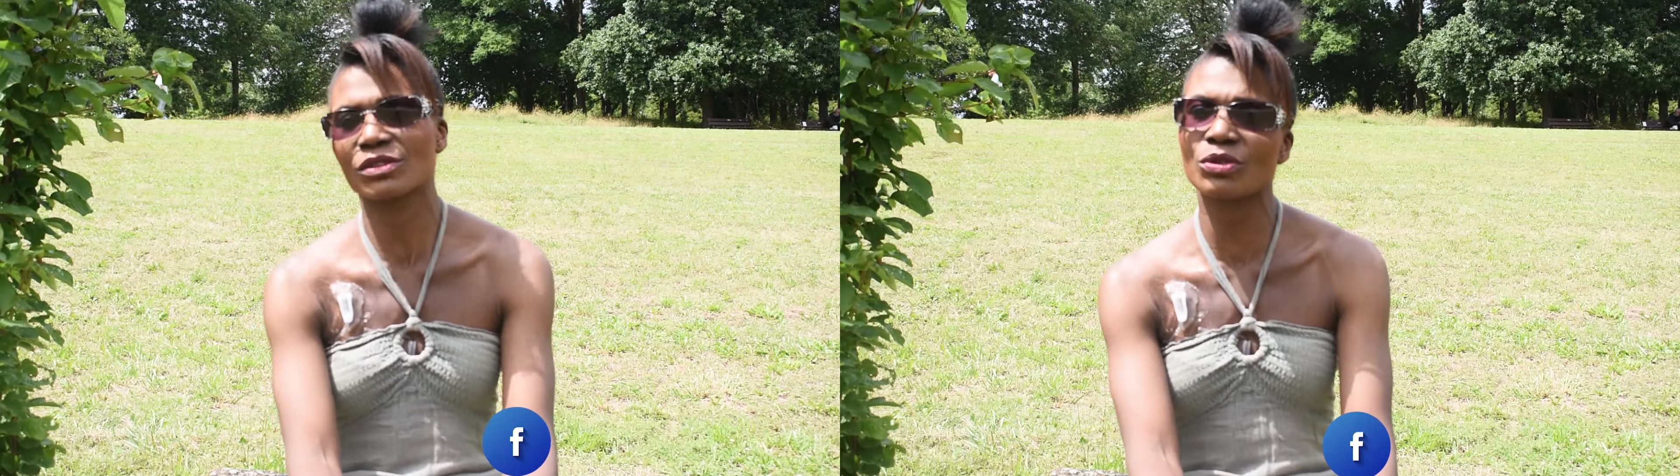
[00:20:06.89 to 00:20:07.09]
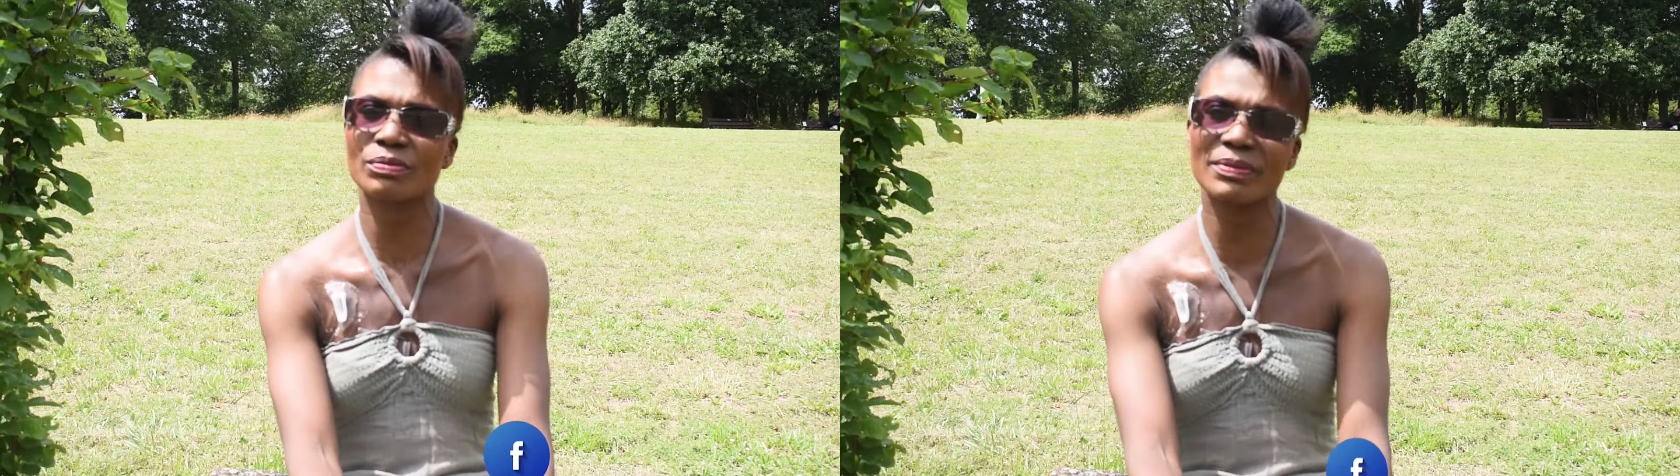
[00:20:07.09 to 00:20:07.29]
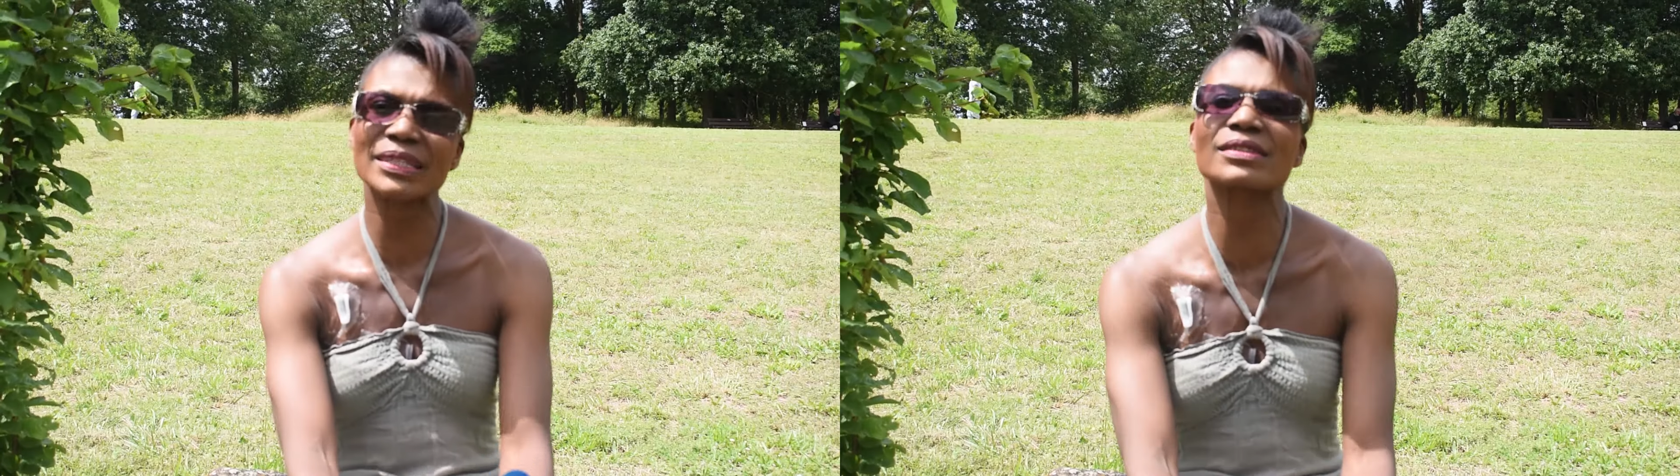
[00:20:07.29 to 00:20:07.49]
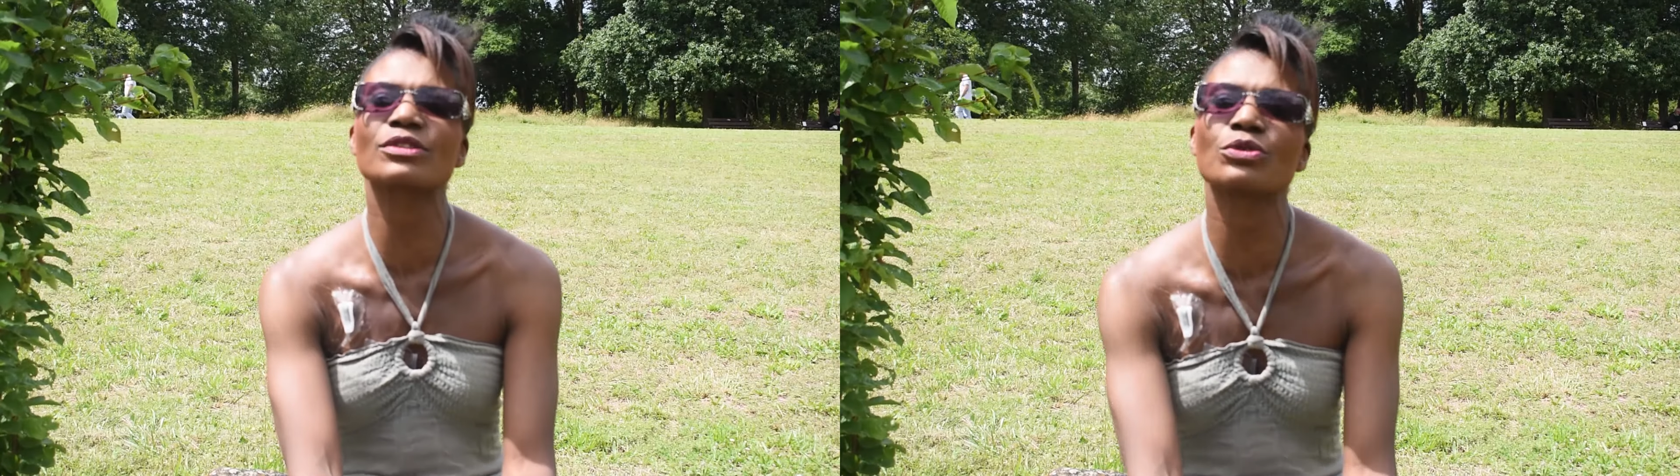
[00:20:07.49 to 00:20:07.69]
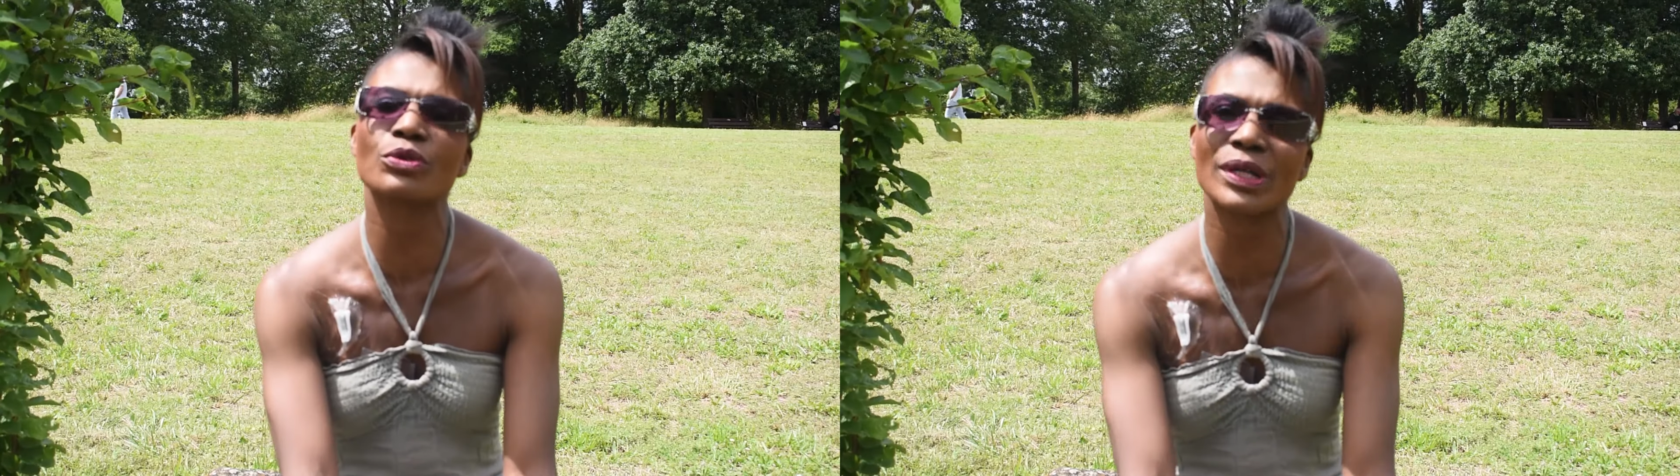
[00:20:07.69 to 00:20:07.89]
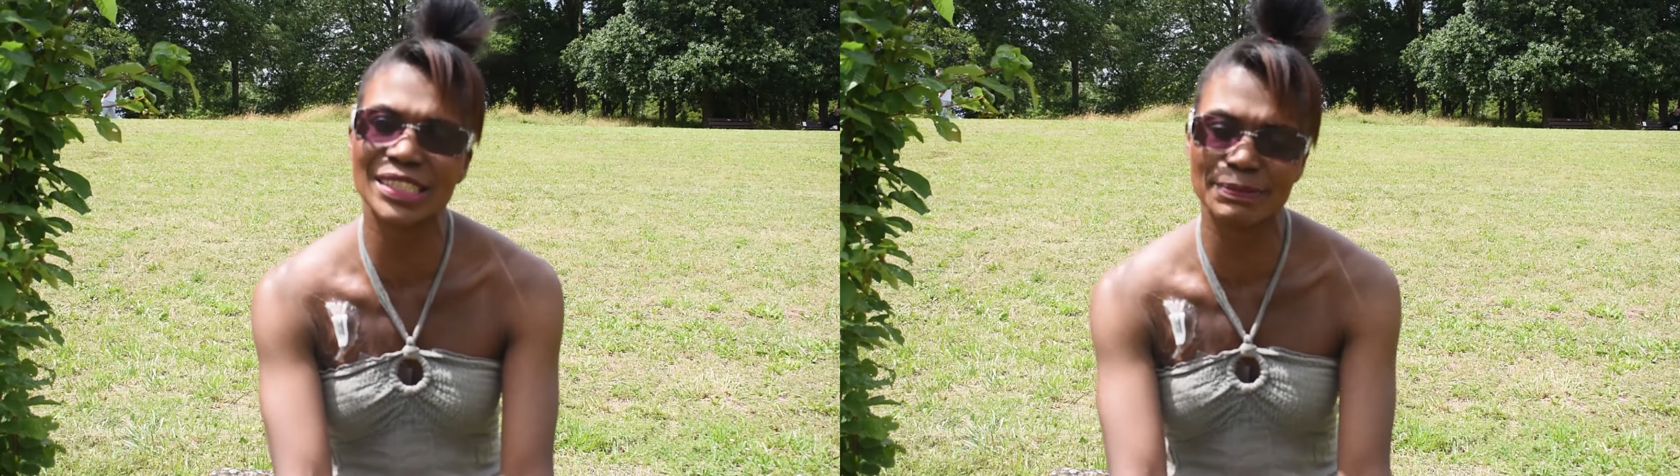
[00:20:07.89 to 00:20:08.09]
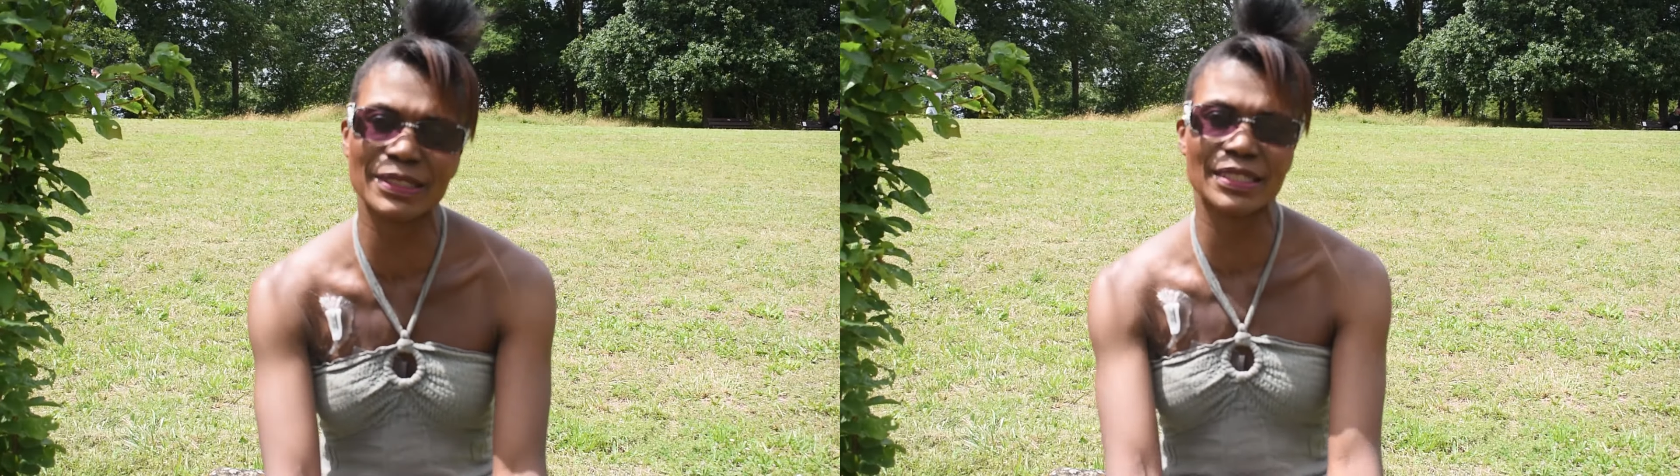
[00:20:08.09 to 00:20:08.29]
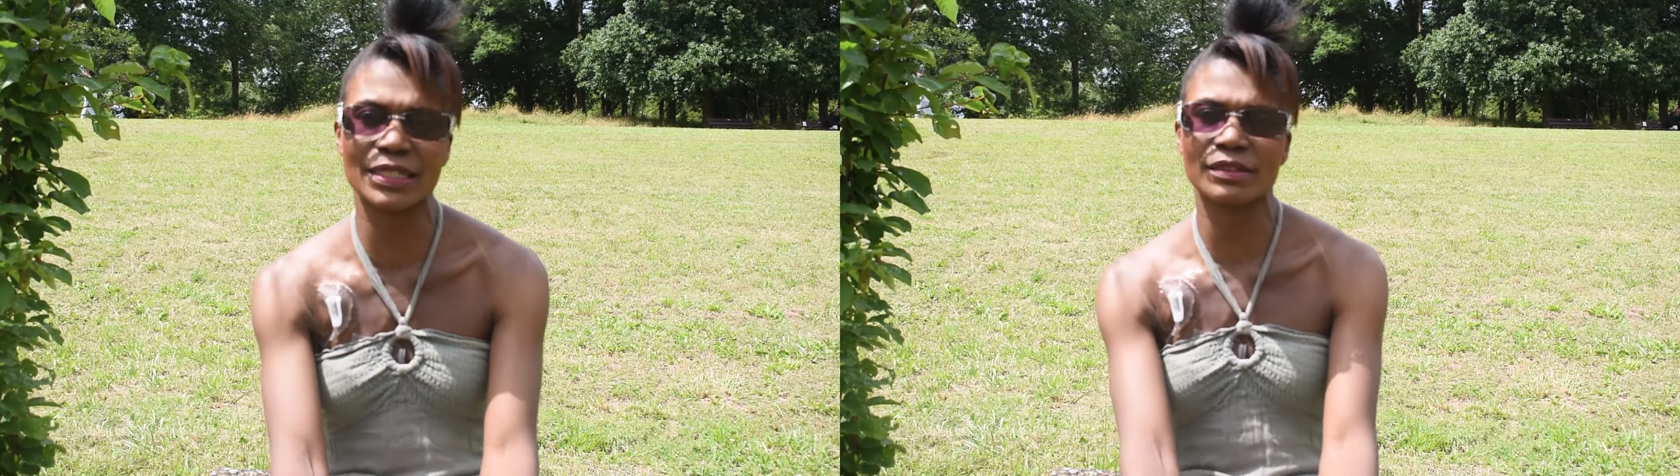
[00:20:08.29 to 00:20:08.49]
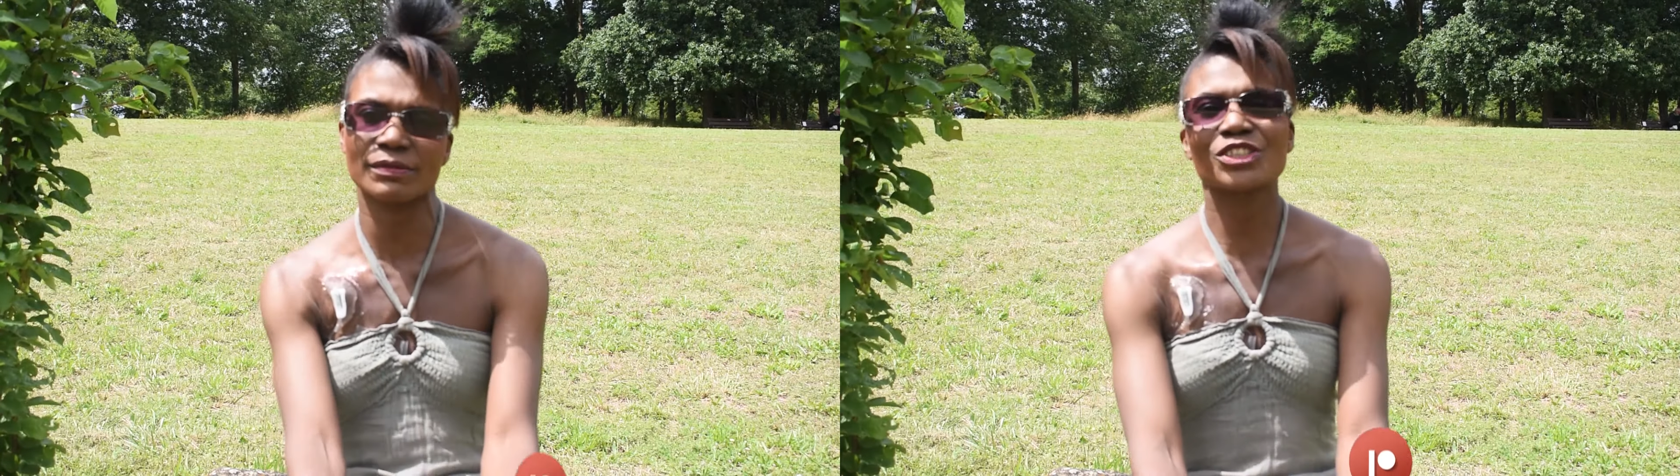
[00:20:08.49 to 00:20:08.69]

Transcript: Donc merci de le respecter. Hein.